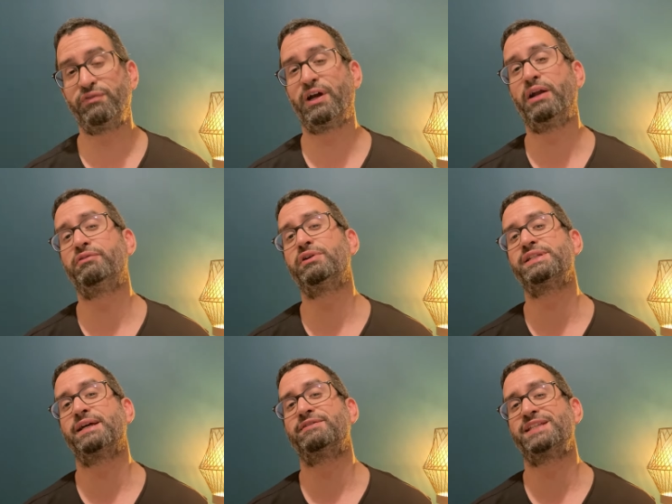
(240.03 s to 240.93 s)
vers l'avant et
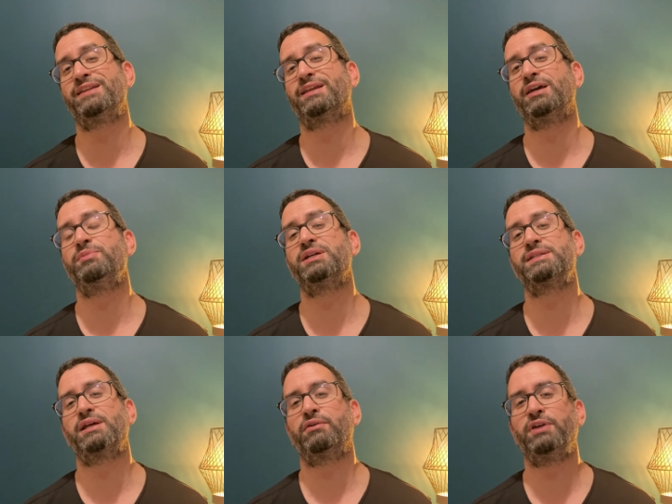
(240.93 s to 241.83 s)
ça sait très bien
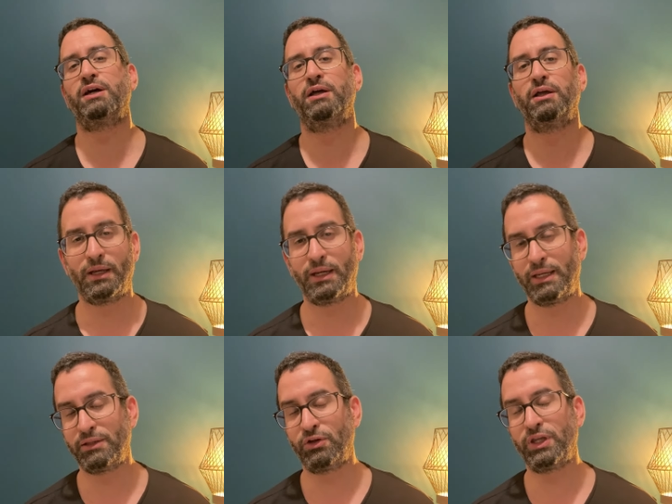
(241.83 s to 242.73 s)
servir
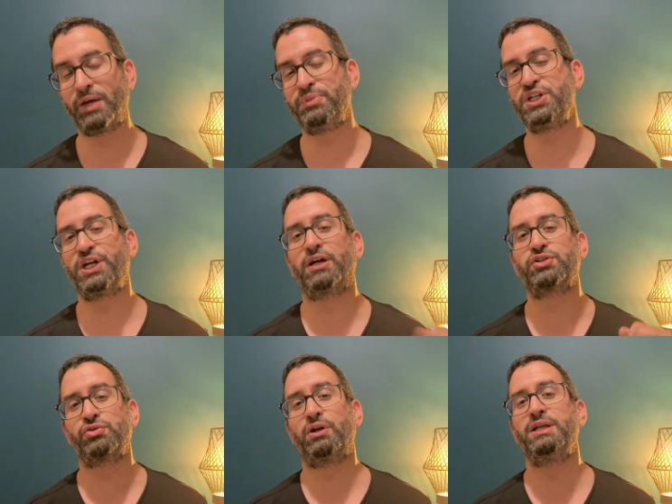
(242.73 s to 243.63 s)
Endoy à Bichère
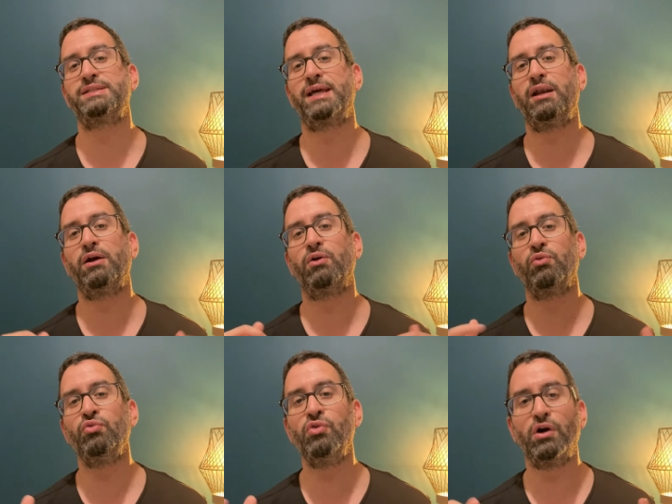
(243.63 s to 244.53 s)
sur les ailes
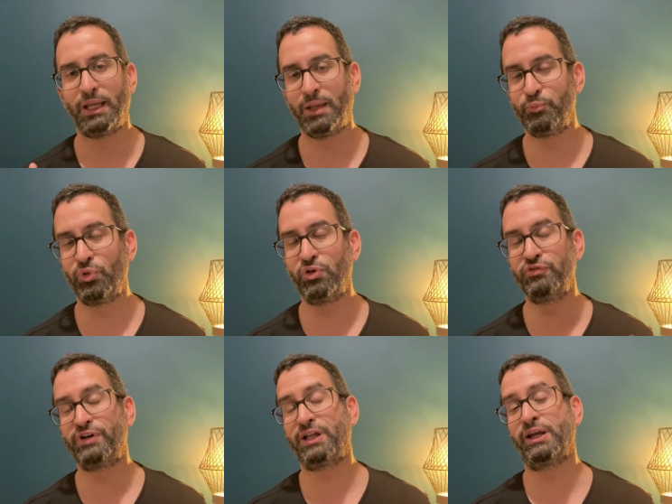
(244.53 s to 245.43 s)
ou Mbolo
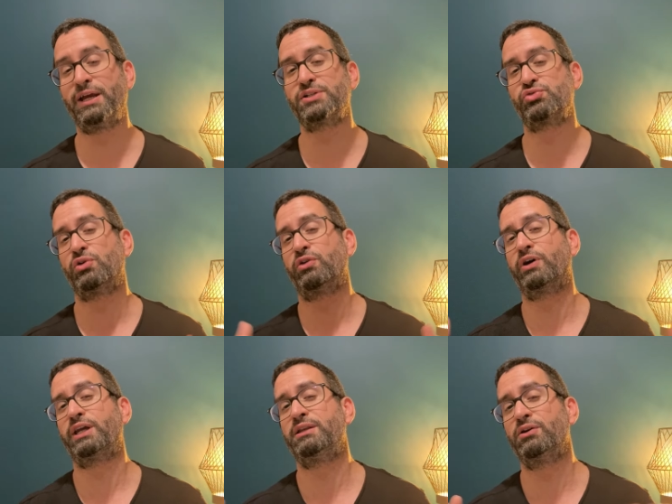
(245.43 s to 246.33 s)
Vargas ou
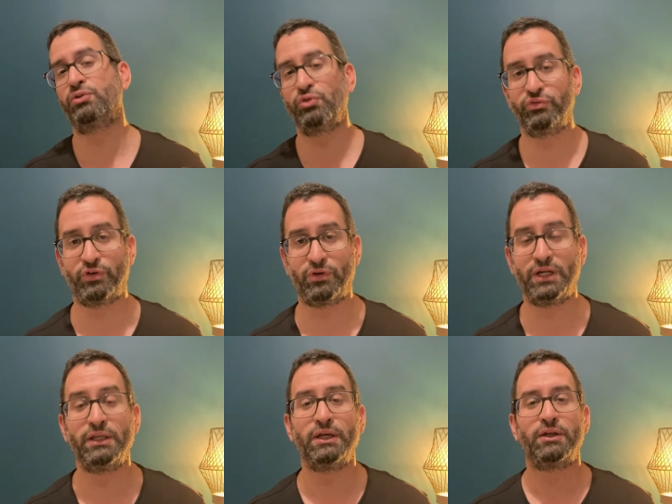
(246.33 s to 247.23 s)
encore Reader devant.
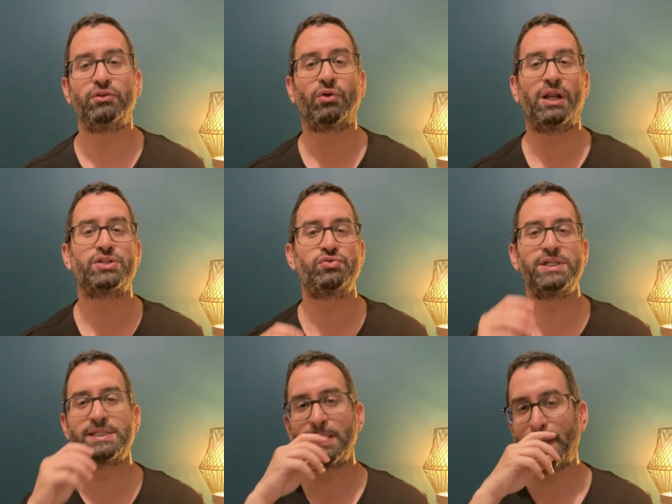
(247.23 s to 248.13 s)
Hein. Donc la
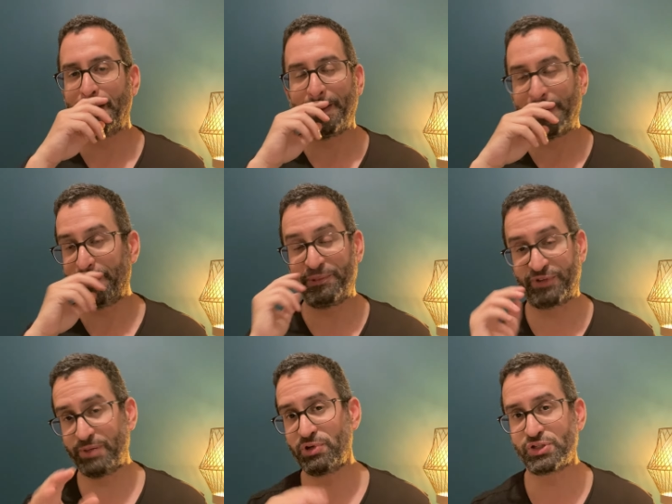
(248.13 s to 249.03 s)
Suisse,
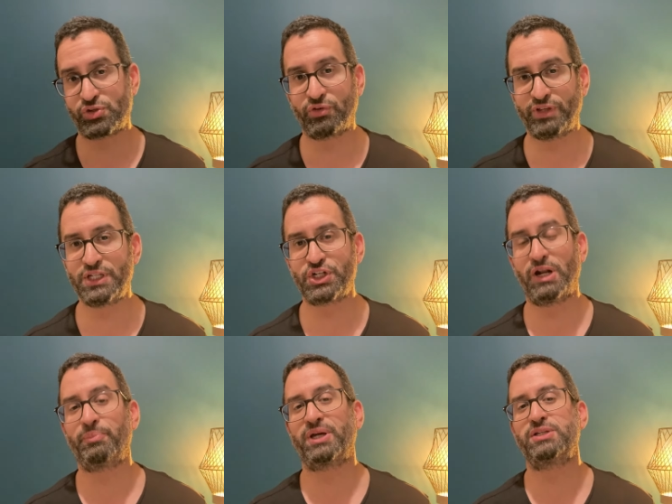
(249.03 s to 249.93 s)
vraiment à surveiller, j'ai
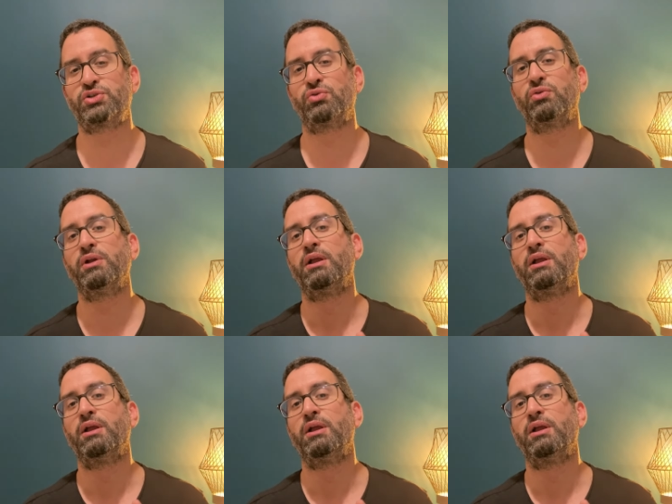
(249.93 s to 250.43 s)
l'impression